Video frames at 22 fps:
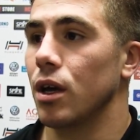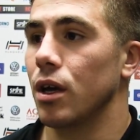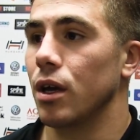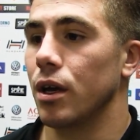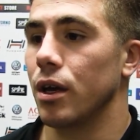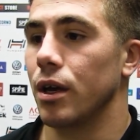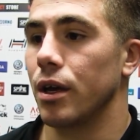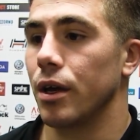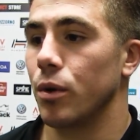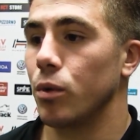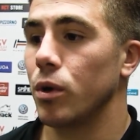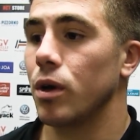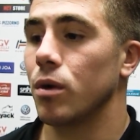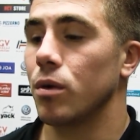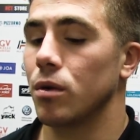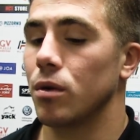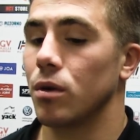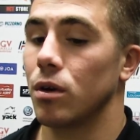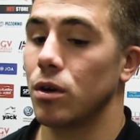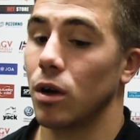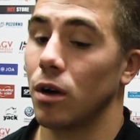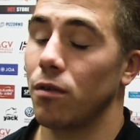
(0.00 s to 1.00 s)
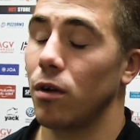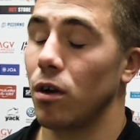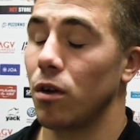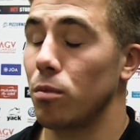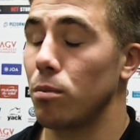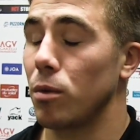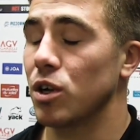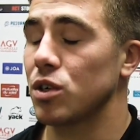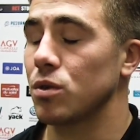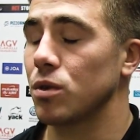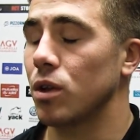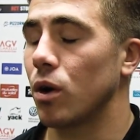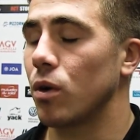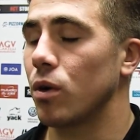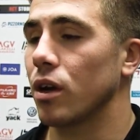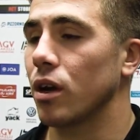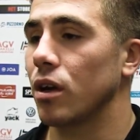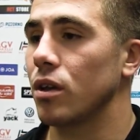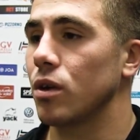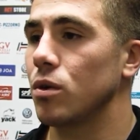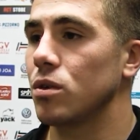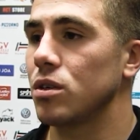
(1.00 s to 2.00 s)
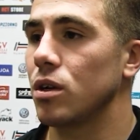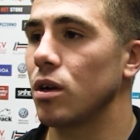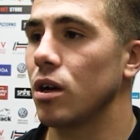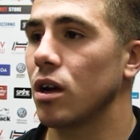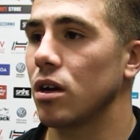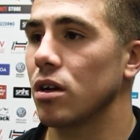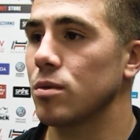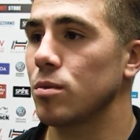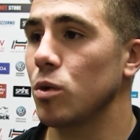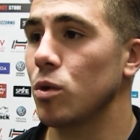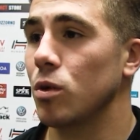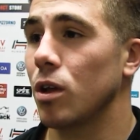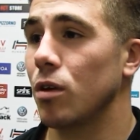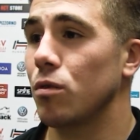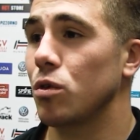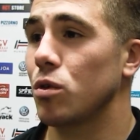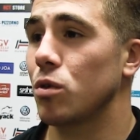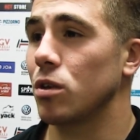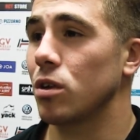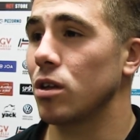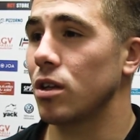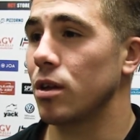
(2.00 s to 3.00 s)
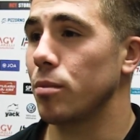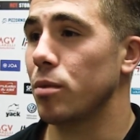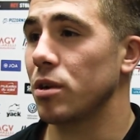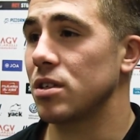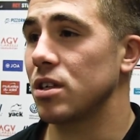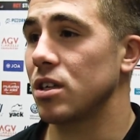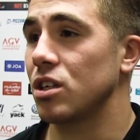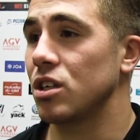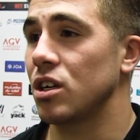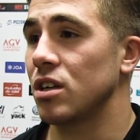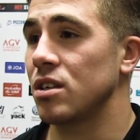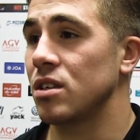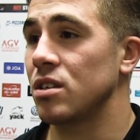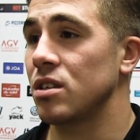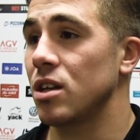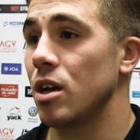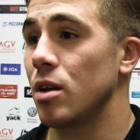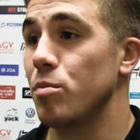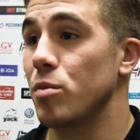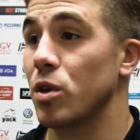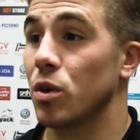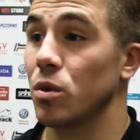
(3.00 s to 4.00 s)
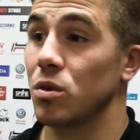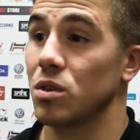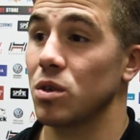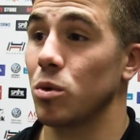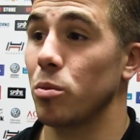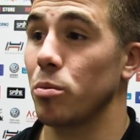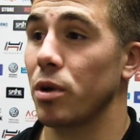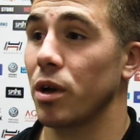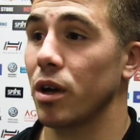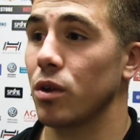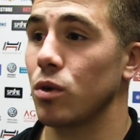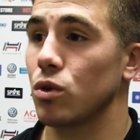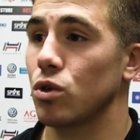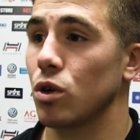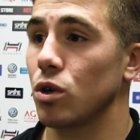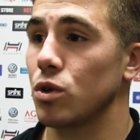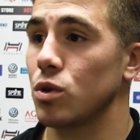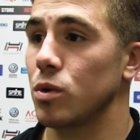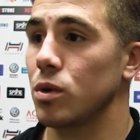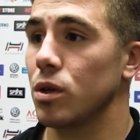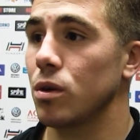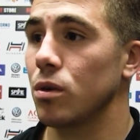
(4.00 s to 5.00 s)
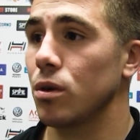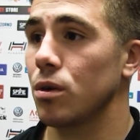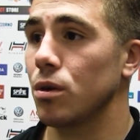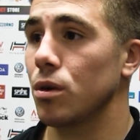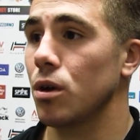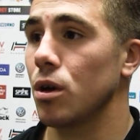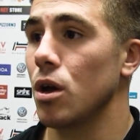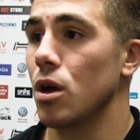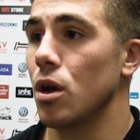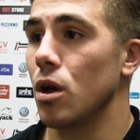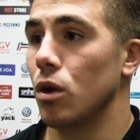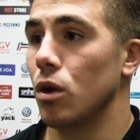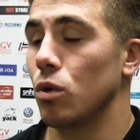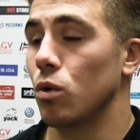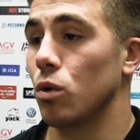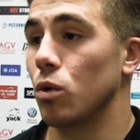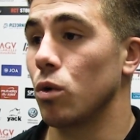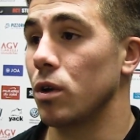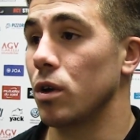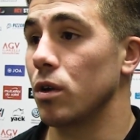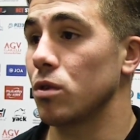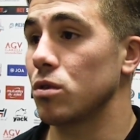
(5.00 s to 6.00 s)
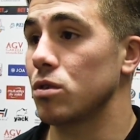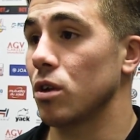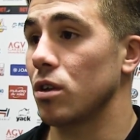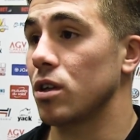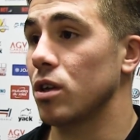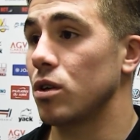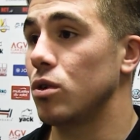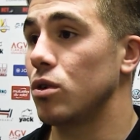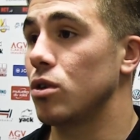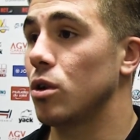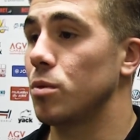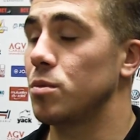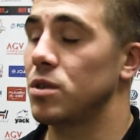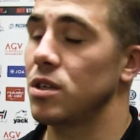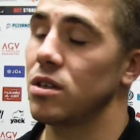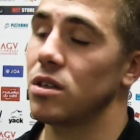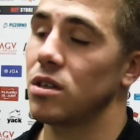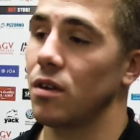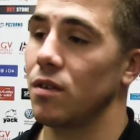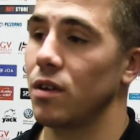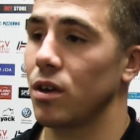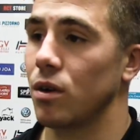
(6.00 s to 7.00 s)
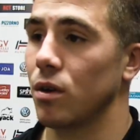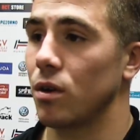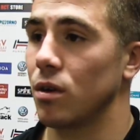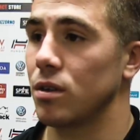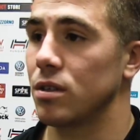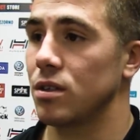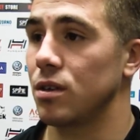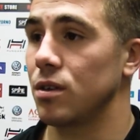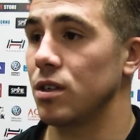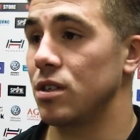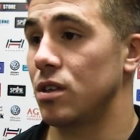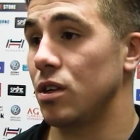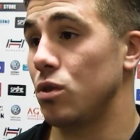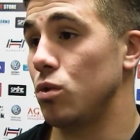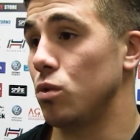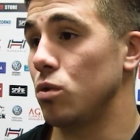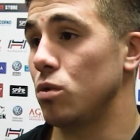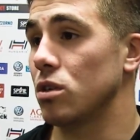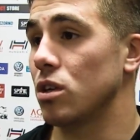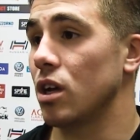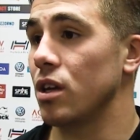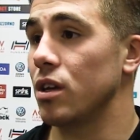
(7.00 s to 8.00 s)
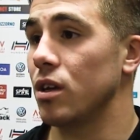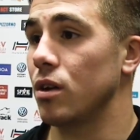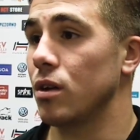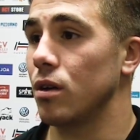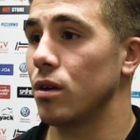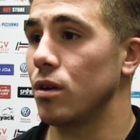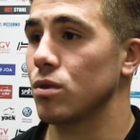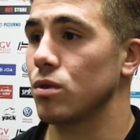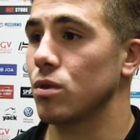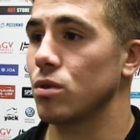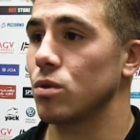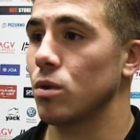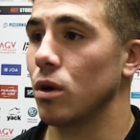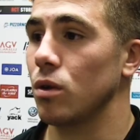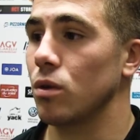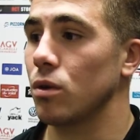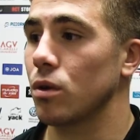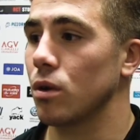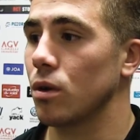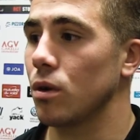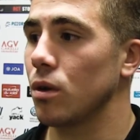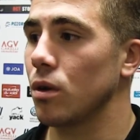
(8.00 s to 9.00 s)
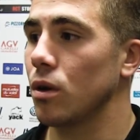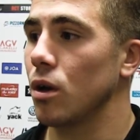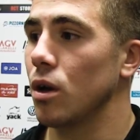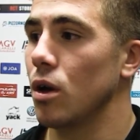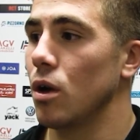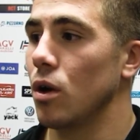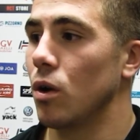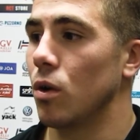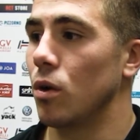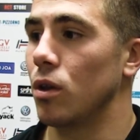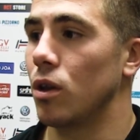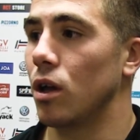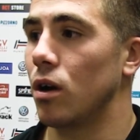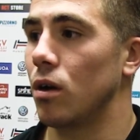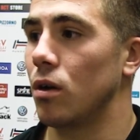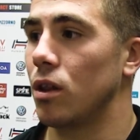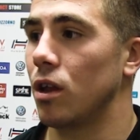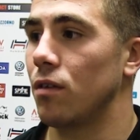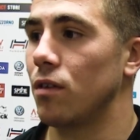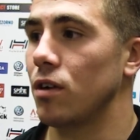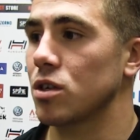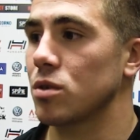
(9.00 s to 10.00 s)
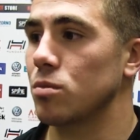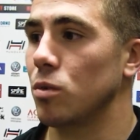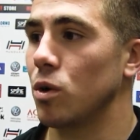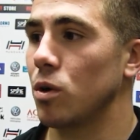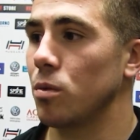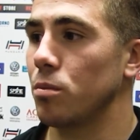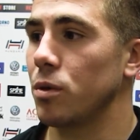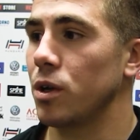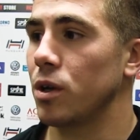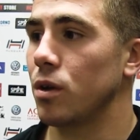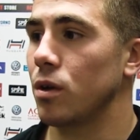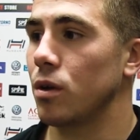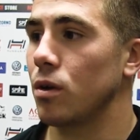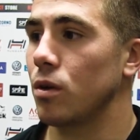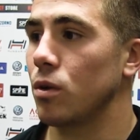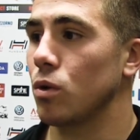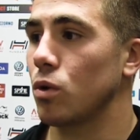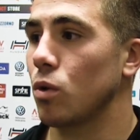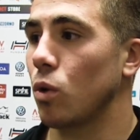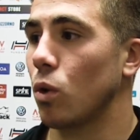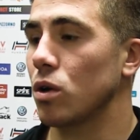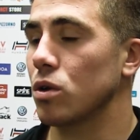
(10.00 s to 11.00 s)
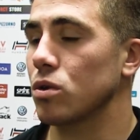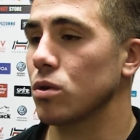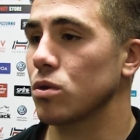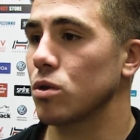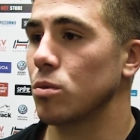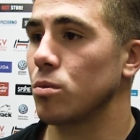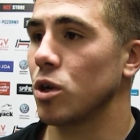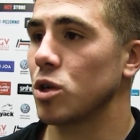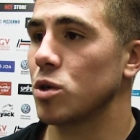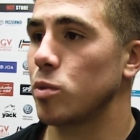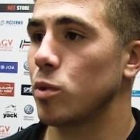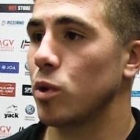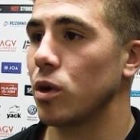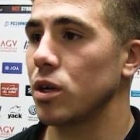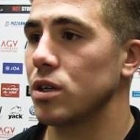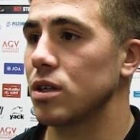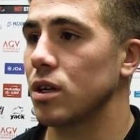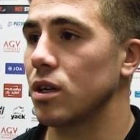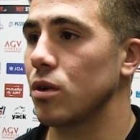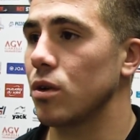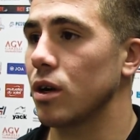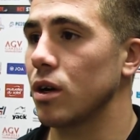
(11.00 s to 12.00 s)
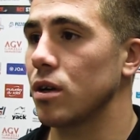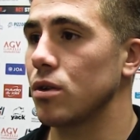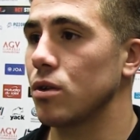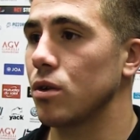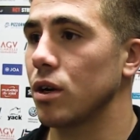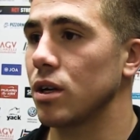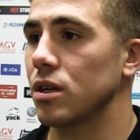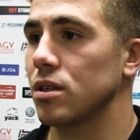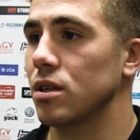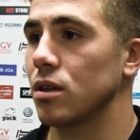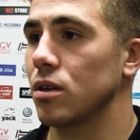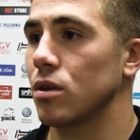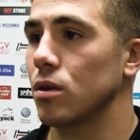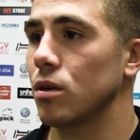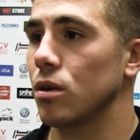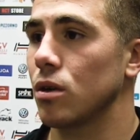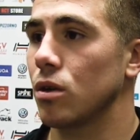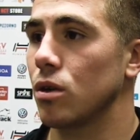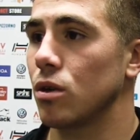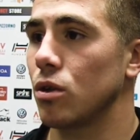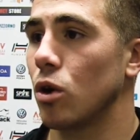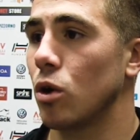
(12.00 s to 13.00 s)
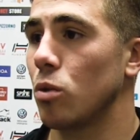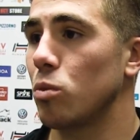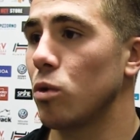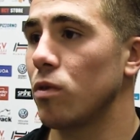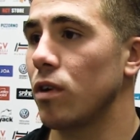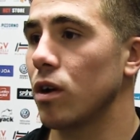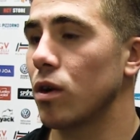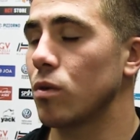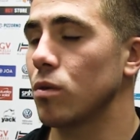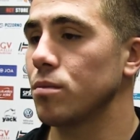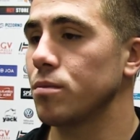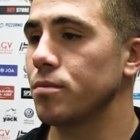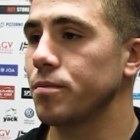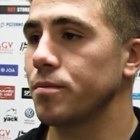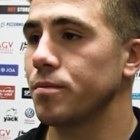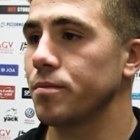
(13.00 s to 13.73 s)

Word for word: Et oui, avant le match, on a regardé aussi le classement, on a vu qu'on était passé déjà sixième et que si on perdait aujourd'hui, euh, donc on est sorti du top 6 avec si, Toulouse gagnait ce soir. Donc on a, vachement mis une croix sur ce match pour essayer de rester dans le bon wagon